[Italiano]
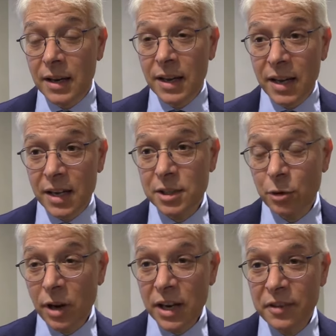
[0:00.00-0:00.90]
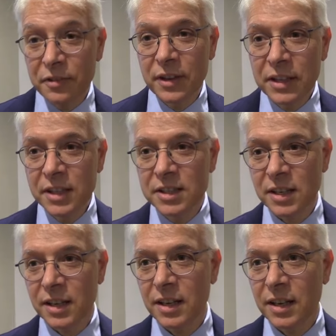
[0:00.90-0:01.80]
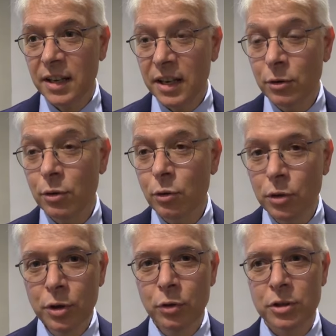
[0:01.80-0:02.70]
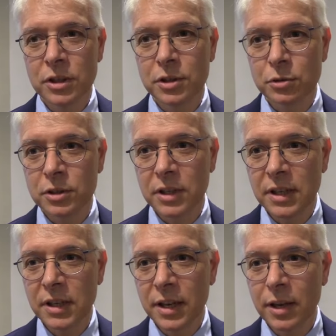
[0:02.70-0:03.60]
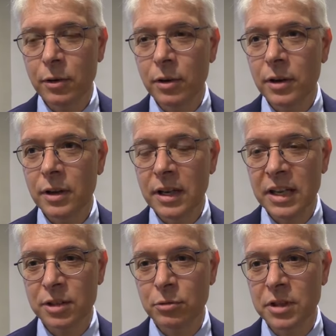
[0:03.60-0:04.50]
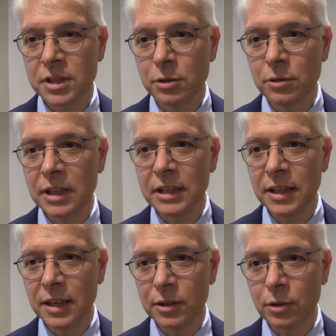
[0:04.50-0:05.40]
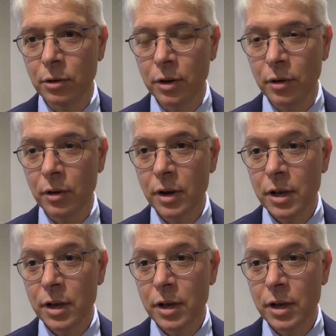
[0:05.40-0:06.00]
La Cassa Rurale è felice e orgogliosa di sostenere le associazioni del territorio,